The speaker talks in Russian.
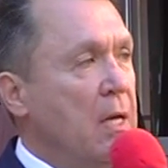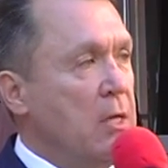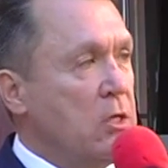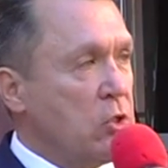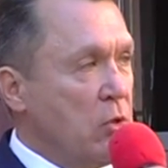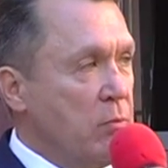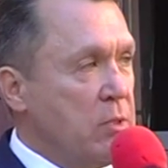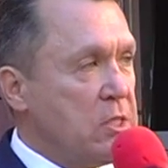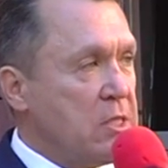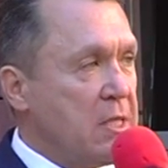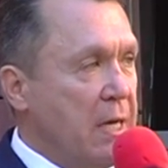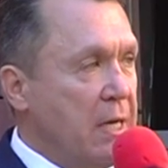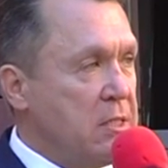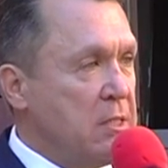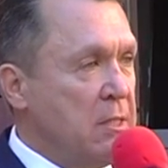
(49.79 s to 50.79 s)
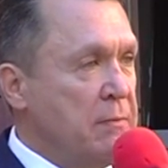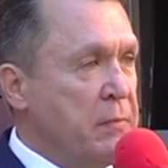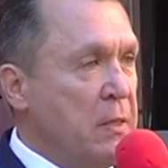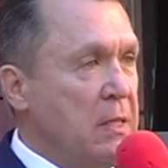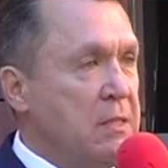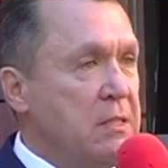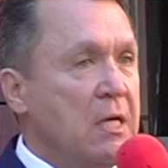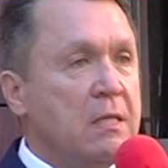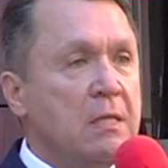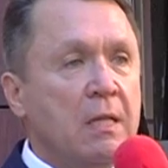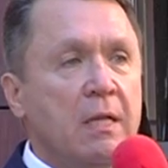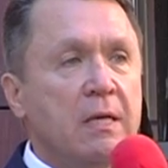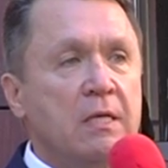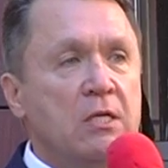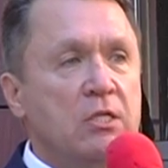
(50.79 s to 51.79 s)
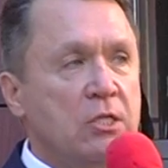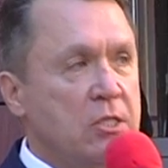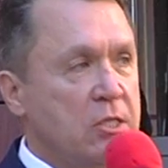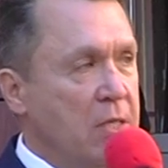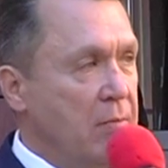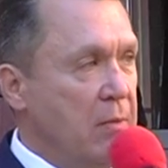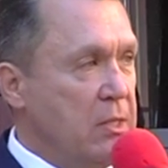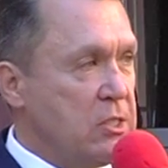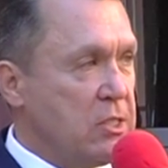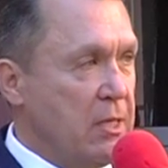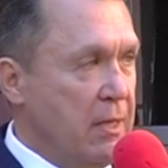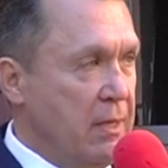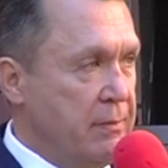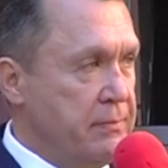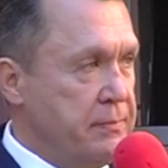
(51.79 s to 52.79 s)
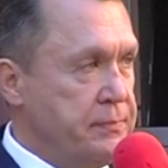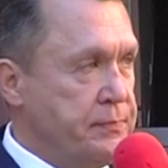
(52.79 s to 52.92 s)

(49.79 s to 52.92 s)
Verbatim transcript: чтобы стать технологическим лицеем.